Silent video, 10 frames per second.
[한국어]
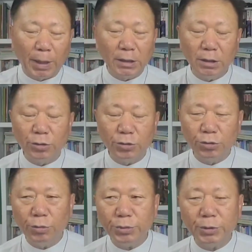받드는
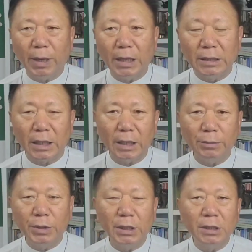수없이 많은
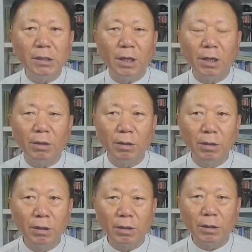사람들이 있어요.
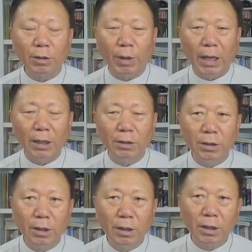근데
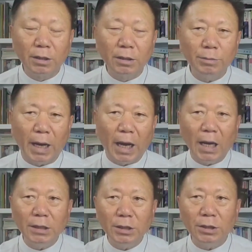과연 그
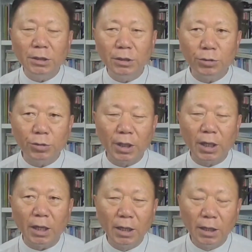많은 신들
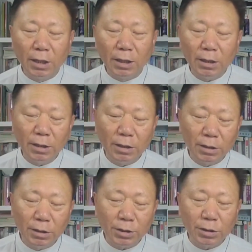중에, 예?
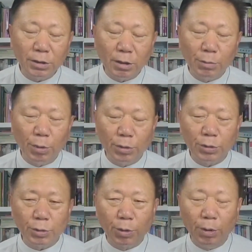신들을
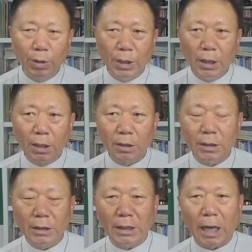보여주고,
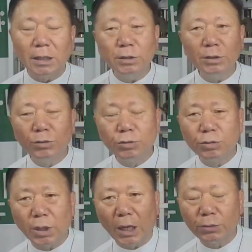나는
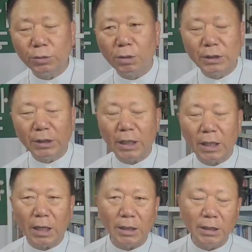누구라고 너는
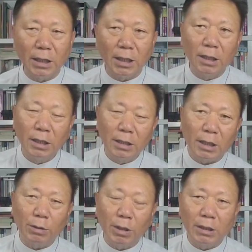생각하냐?
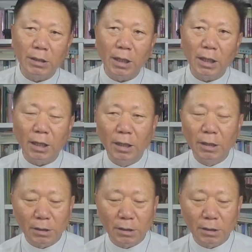라고 할때